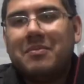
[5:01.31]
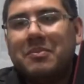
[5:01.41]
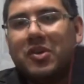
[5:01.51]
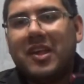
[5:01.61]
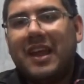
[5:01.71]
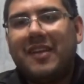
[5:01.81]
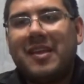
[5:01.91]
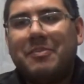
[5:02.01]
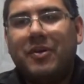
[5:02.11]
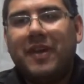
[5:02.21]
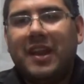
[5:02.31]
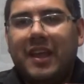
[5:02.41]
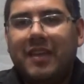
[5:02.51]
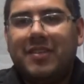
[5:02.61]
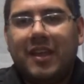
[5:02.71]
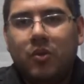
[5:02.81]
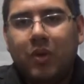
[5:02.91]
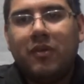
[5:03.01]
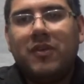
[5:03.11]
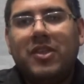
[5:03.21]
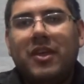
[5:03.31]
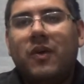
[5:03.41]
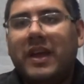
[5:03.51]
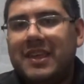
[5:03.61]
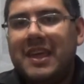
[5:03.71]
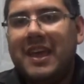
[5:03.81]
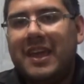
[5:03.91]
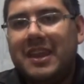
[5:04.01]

Muchas gracias por ver este nuevo video aquí en